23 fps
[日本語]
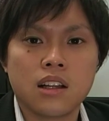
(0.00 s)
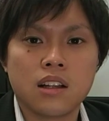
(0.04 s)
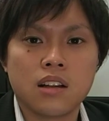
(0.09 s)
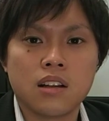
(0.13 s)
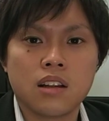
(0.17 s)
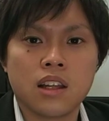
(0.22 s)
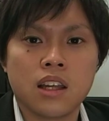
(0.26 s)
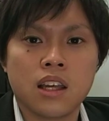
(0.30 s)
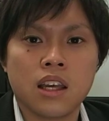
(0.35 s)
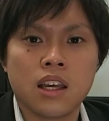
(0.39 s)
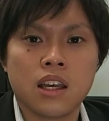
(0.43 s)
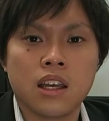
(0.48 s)

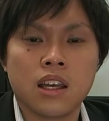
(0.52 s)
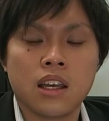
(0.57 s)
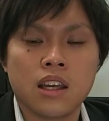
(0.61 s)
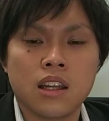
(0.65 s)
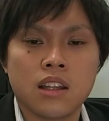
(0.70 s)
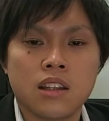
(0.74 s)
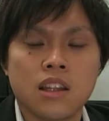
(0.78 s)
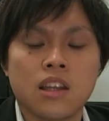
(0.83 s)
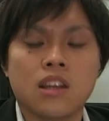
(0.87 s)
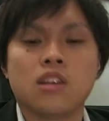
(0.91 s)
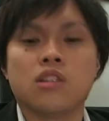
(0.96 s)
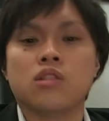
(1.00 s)

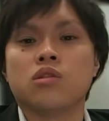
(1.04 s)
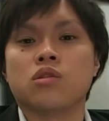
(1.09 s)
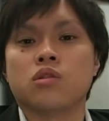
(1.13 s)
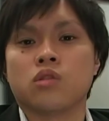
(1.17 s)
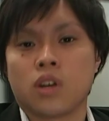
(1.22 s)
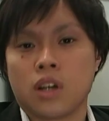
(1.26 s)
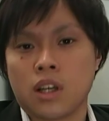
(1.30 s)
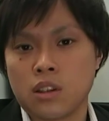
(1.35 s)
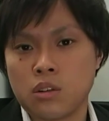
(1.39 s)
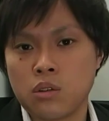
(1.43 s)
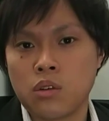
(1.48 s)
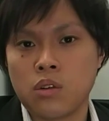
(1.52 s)
えー、できる
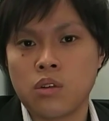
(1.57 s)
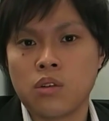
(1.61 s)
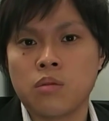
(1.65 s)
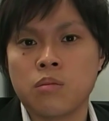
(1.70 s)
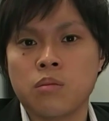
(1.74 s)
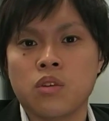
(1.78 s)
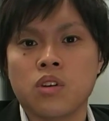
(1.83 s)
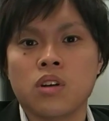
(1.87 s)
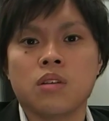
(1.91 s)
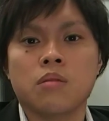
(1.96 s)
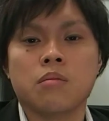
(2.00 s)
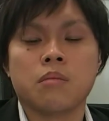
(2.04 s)
と
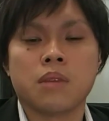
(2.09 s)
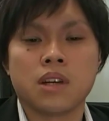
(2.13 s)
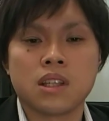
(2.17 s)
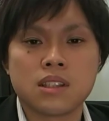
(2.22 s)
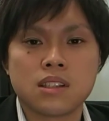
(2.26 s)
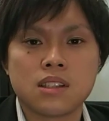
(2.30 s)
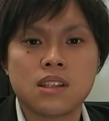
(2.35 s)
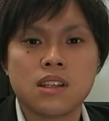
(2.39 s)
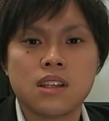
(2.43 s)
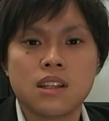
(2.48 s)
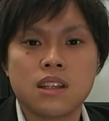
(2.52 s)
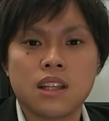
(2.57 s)
思いま
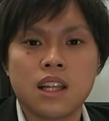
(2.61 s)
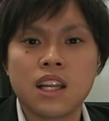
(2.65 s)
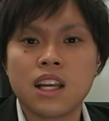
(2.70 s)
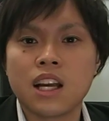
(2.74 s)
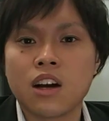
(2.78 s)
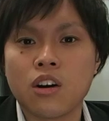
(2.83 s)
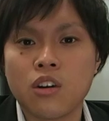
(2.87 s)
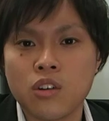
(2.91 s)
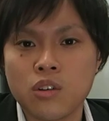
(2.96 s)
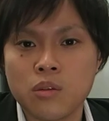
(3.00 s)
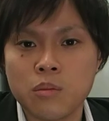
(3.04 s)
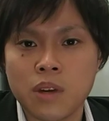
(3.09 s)
す何
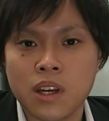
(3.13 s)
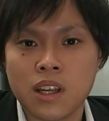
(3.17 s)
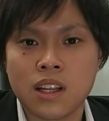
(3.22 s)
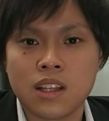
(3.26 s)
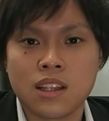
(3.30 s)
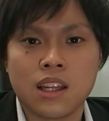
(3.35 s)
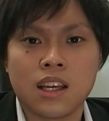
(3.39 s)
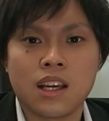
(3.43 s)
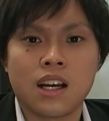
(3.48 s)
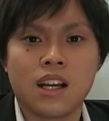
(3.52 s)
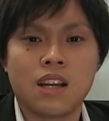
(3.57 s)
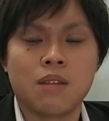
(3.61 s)
かご不明な
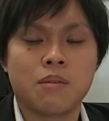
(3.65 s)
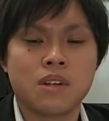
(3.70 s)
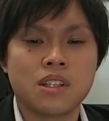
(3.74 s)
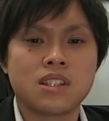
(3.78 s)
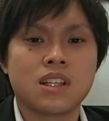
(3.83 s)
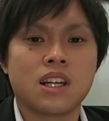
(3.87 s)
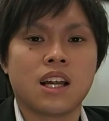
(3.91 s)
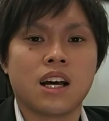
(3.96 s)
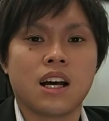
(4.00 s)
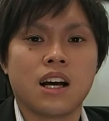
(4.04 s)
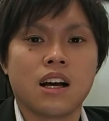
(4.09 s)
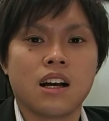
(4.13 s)
点がありまし
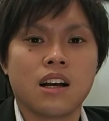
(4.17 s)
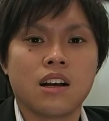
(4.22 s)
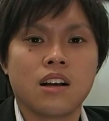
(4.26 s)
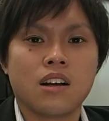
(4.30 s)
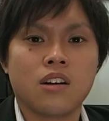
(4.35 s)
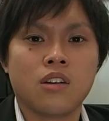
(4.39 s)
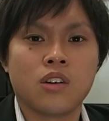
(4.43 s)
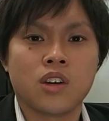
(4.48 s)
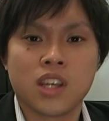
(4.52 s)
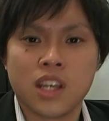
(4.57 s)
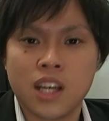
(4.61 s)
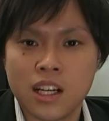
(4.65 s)
たら
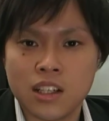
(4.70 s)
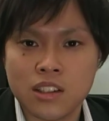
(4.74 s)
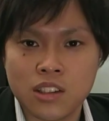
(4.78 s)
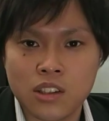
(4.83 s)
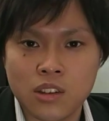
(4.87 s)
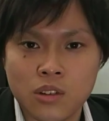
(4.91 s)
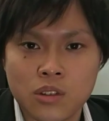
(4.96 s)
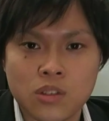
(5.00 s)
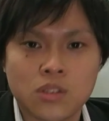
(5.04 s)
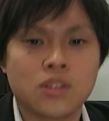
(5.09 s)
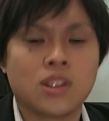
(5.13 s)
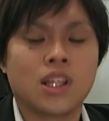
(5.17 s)
お気軽に
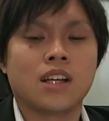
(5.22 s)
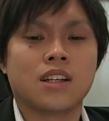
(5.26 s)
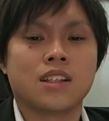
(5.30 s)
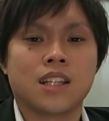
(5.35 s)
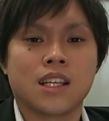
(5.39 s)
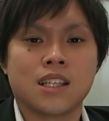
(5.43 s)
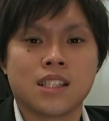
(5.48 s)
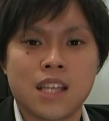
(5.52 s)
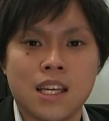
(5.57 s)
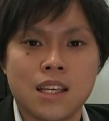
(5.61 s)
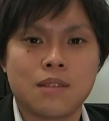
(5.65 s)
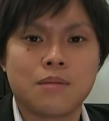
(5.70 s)
ご相談ください